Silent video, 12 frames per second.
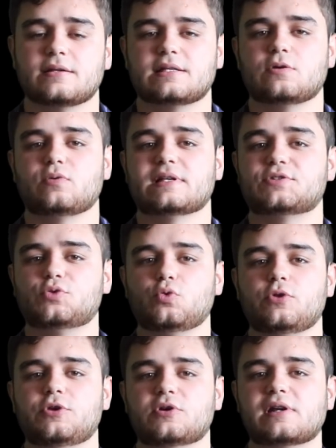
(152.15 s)
Según
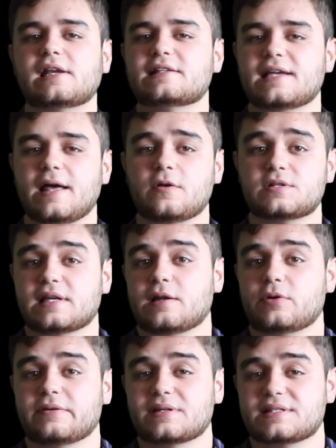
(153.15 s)
estudios realizados en la
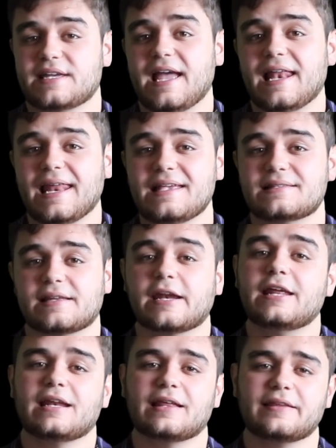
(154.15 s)
Universidad de Leicester
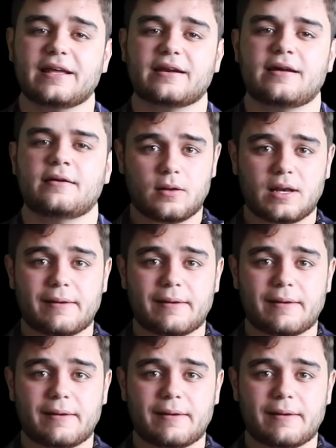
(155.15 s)
en Inglaterra,